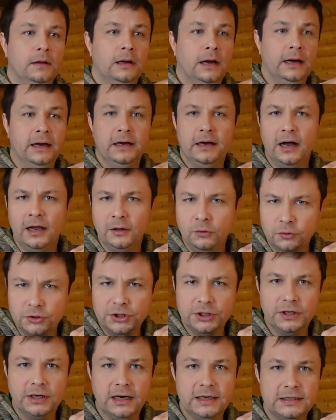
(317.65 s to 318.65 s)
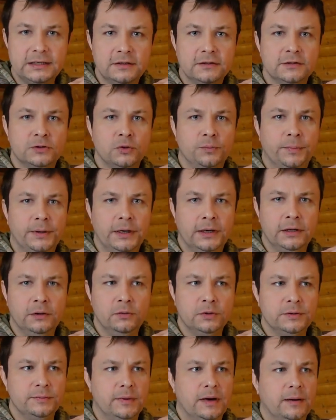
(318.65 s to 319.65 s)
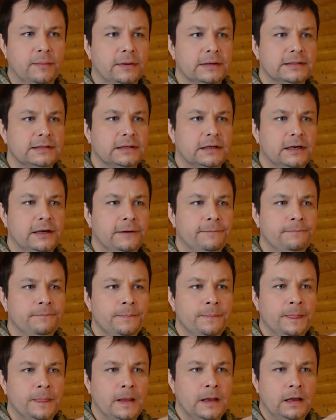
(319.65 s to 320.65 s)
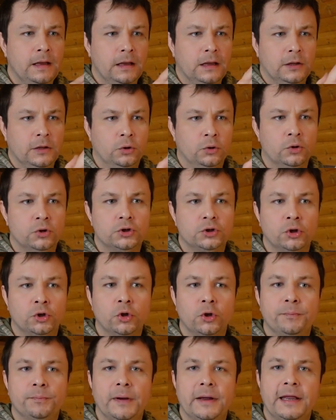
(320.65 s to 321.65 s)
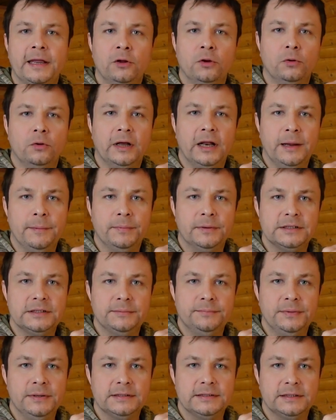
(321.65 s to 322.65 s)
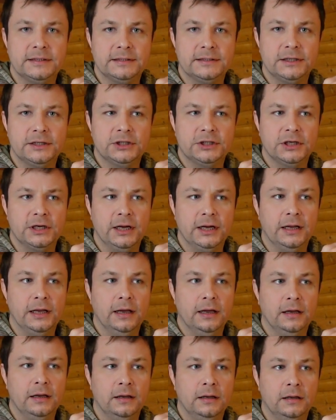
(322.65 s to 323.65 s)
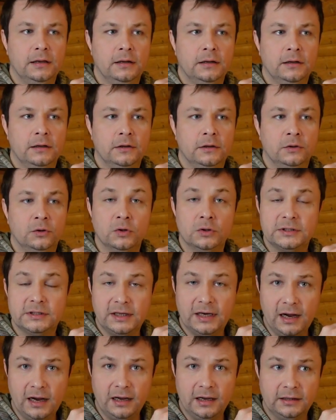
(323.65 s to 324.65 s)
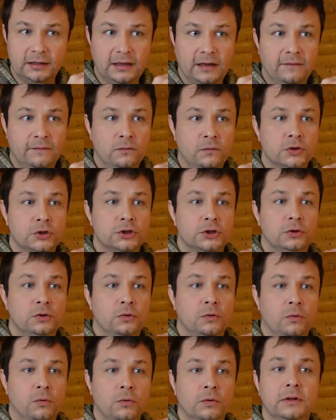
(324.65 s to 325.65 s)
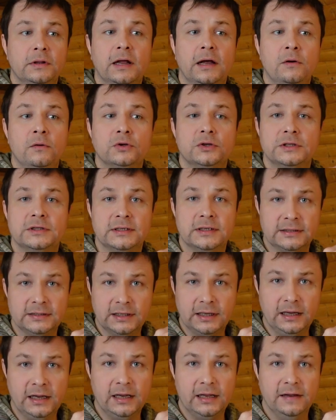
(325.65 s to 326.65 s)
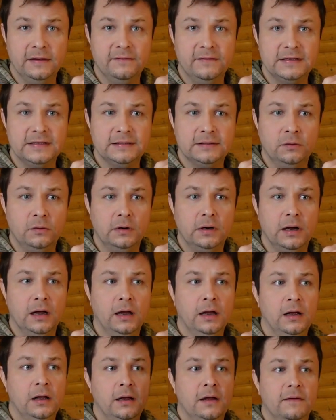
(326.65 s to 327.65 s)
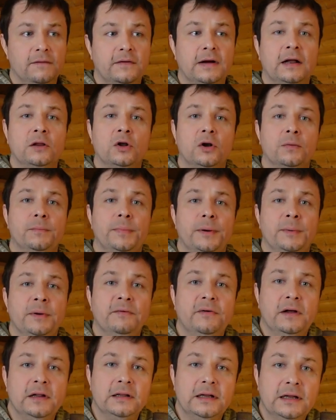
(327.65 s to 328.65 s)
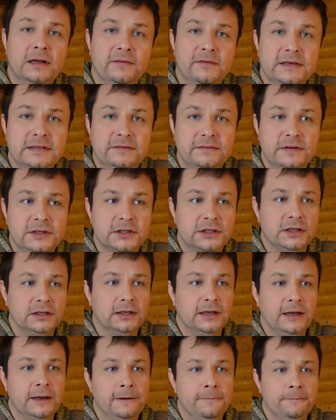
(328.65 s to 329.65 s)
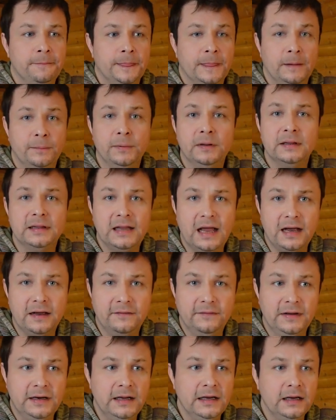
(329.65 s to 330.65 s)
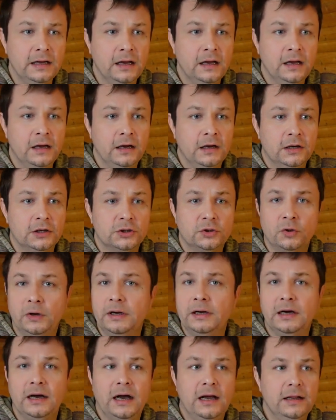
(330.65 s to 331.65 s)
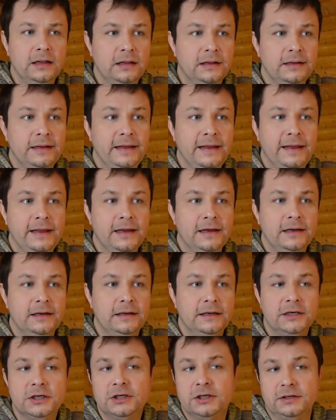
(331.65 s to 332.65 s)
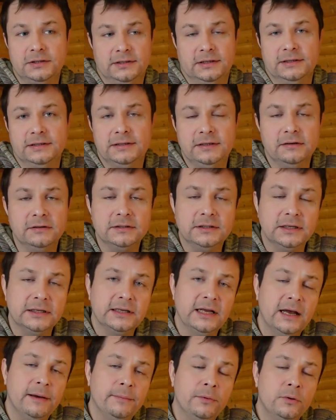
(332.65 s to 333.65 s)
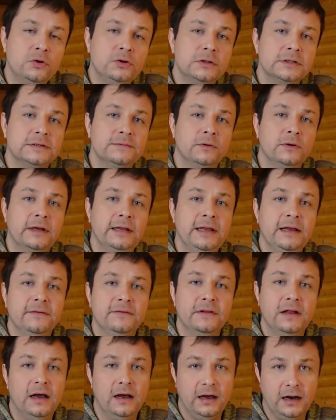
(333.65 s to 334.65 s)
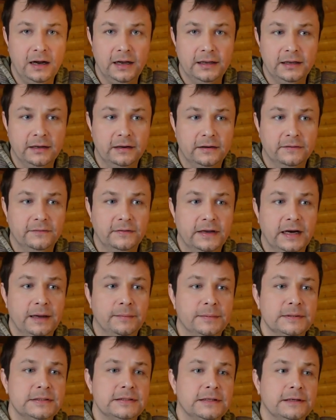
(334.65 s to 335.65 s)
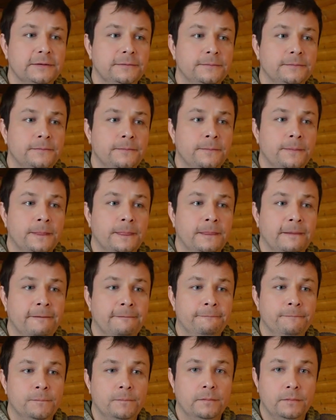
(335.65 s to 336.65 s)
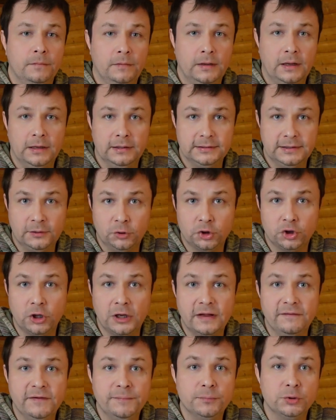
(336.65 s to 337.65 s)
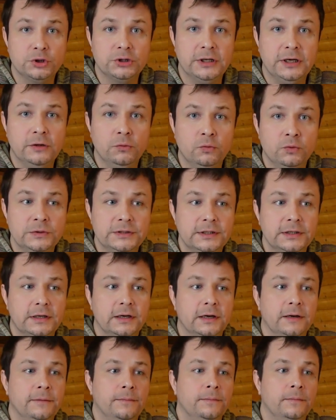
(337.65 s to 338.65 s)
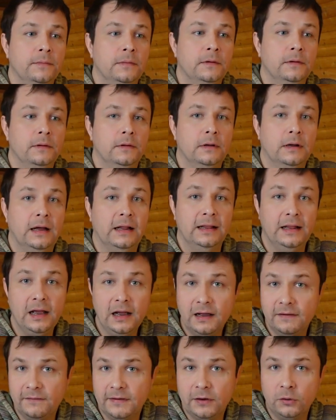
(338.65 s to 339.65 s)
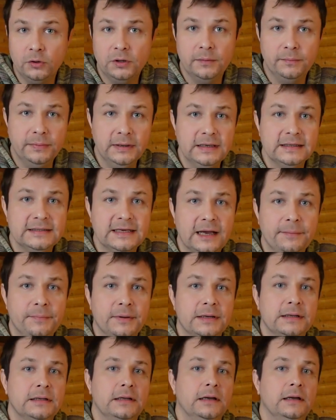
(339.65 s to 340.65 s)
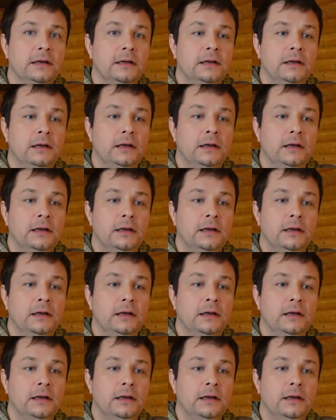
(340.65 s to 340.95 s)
Алихану очень хотелось упрекнуть баба за то, что тот покинул крепость без разрешения но страх от того, что он нарушит состояние восторга, в котором пребывал наивозвышенный, был так велик, что Алихан не решился сделать это и обрушил свой гнев на охранников крепости а, за то, что они выпустили узника. Однако ворота были заперты,